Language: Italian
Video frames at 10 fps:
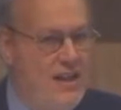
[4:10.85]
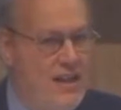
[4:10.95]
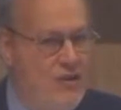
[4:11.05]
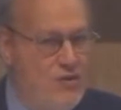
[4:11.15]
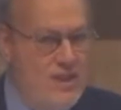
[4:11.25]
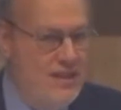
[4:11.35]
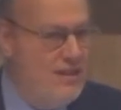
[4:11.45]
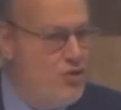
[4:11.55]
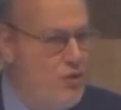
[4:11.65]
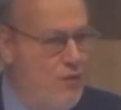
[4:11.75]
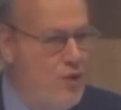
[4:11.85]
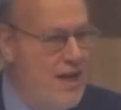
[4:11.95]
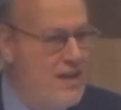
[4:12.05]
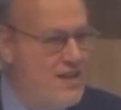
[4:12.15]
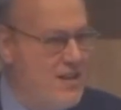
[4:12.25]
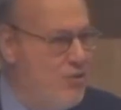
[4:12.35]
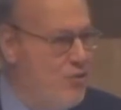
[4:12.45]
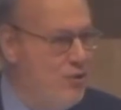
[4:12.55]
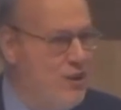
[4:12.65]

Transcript: la newsletter geo 4 Geoforas che curo